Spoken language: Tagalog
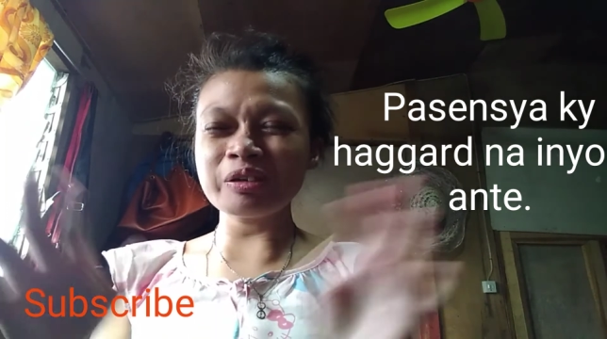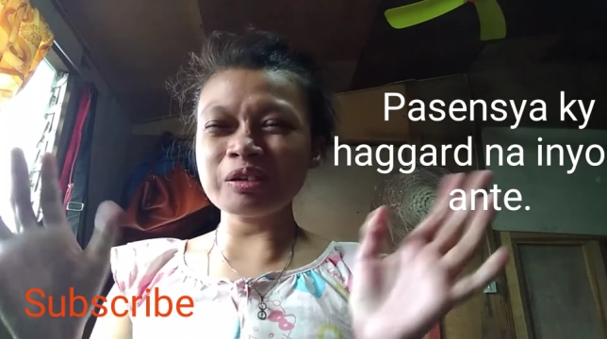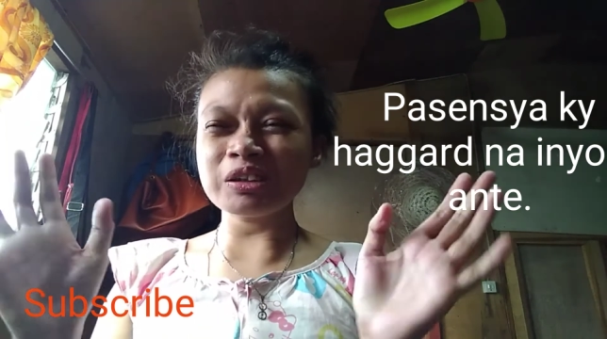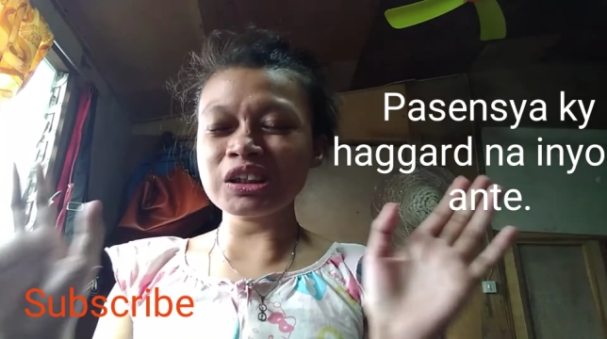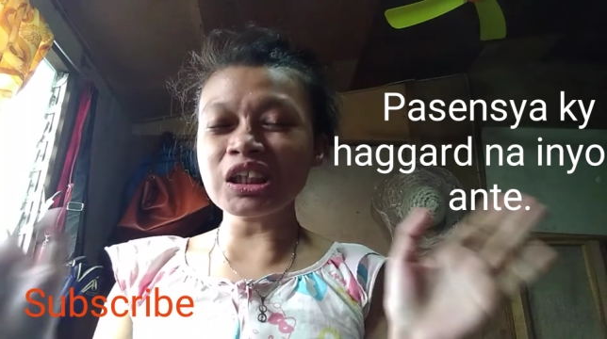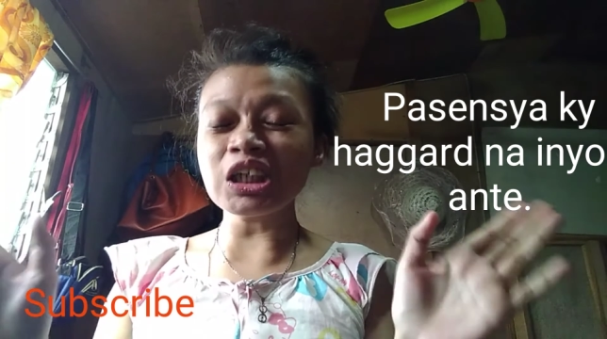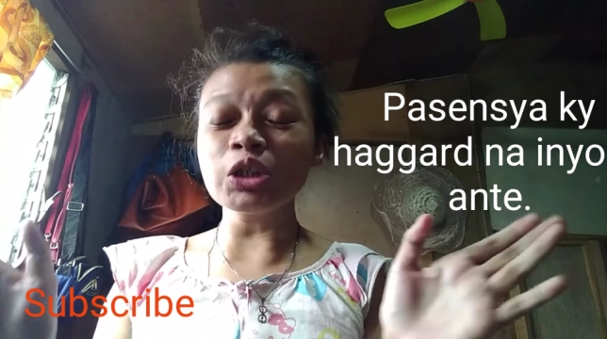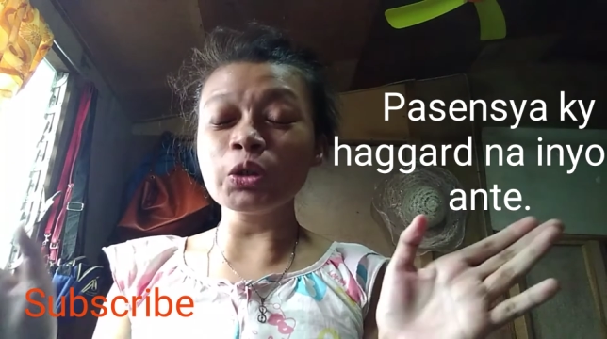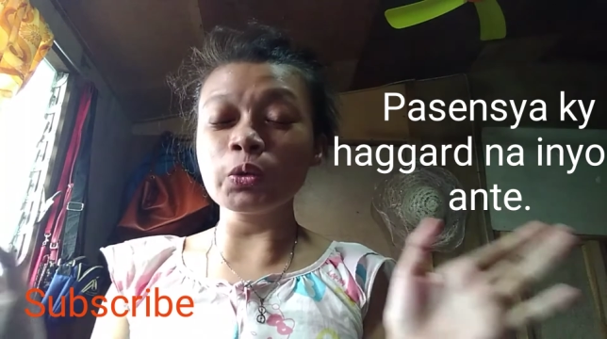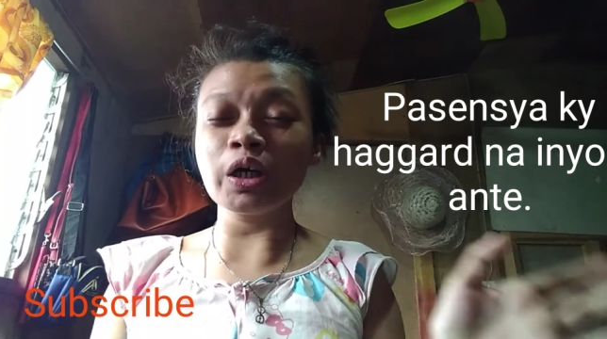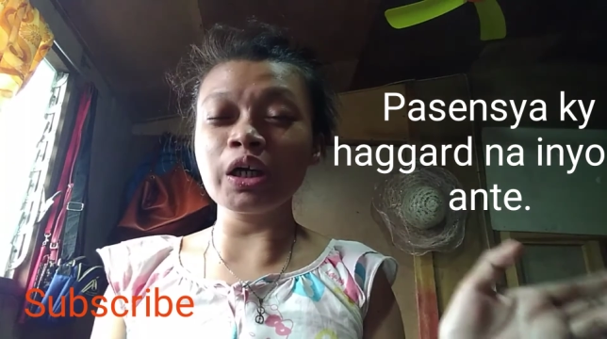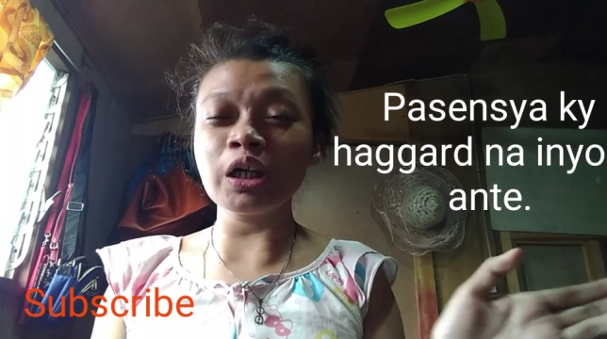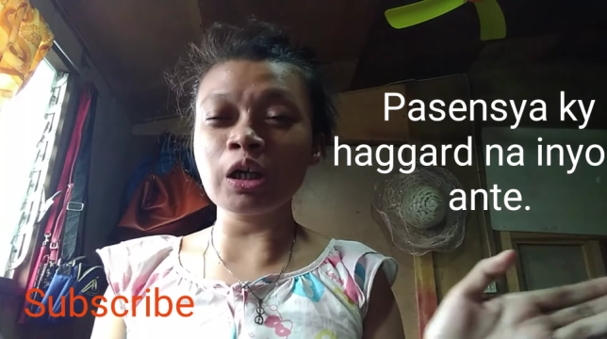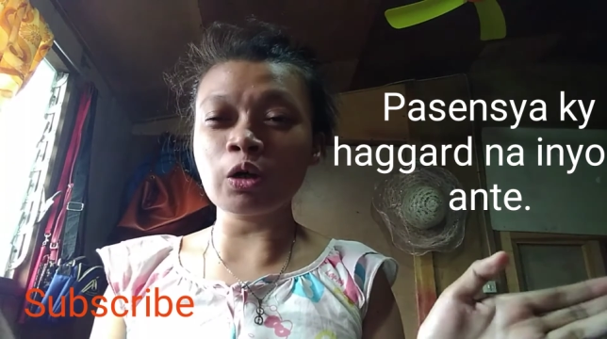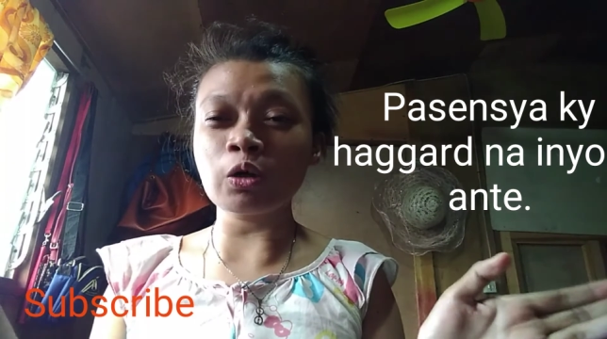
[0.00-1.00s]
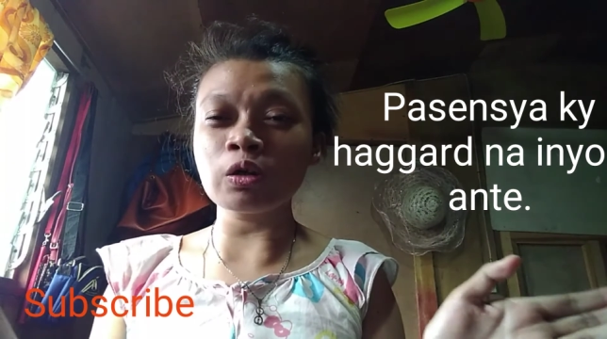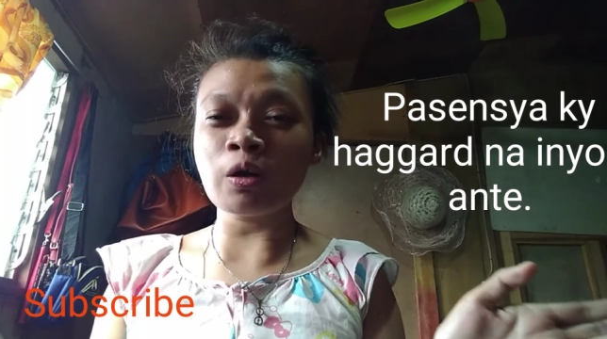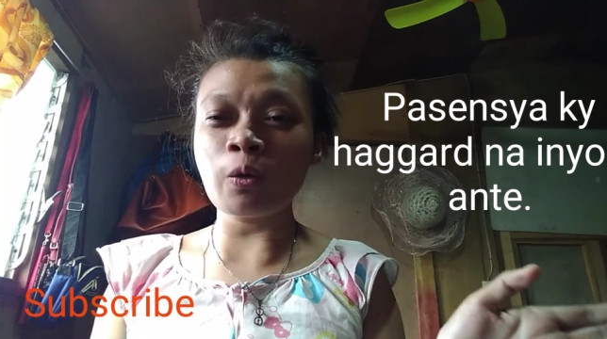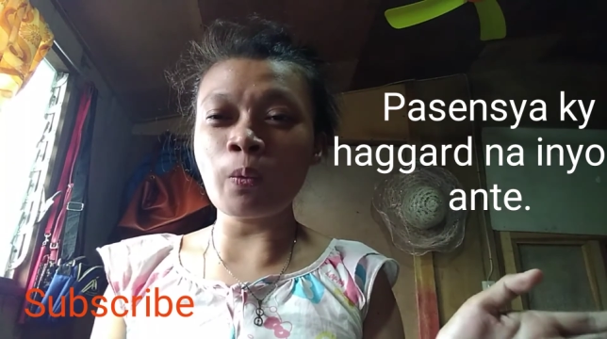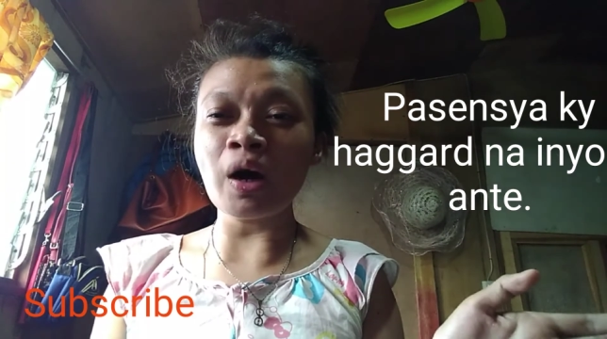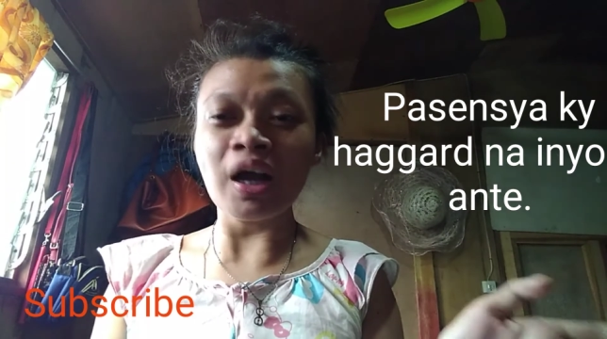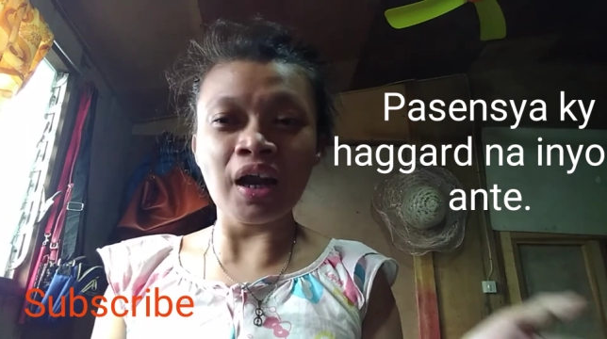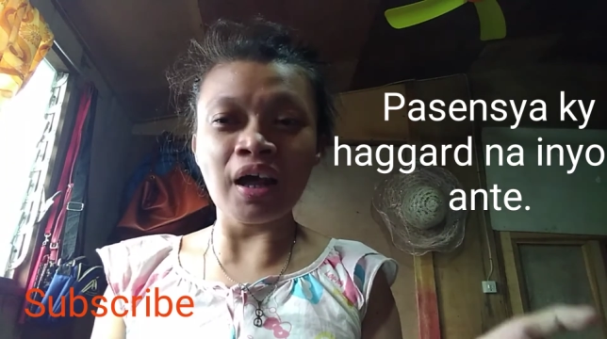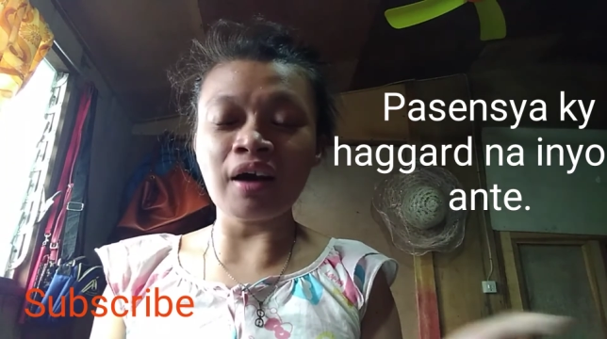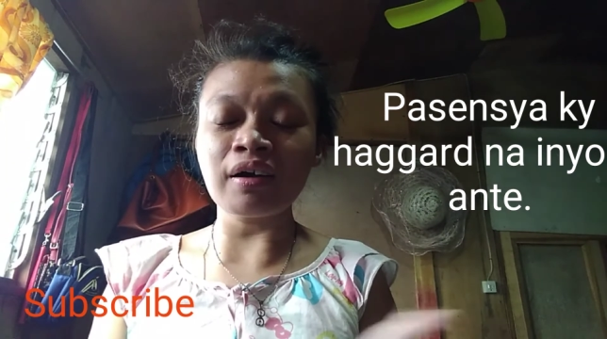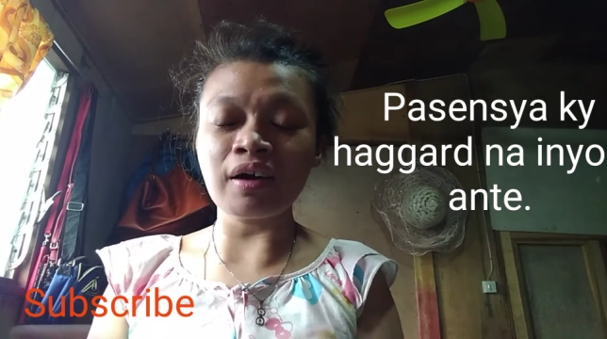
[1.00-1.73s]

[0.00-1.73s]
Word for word: sa dugay na ko nawala